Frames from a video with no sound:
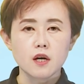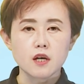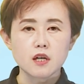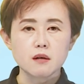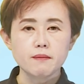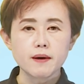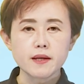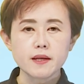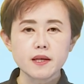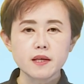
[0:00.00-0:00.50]

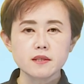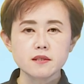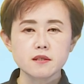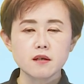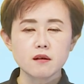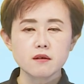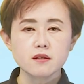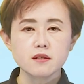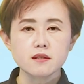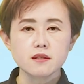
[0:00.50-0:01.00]
그 밖의
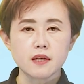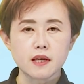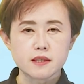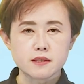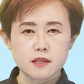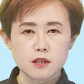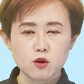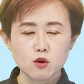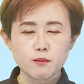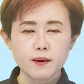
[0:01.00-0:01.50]
지역은
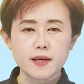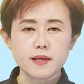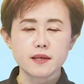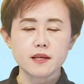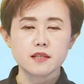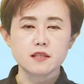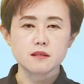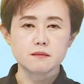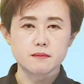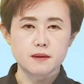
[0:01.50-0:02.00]
대체로
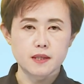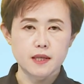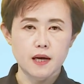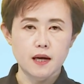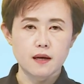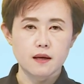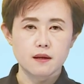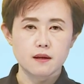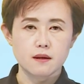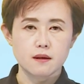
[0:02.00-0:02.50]
맑겠습니다.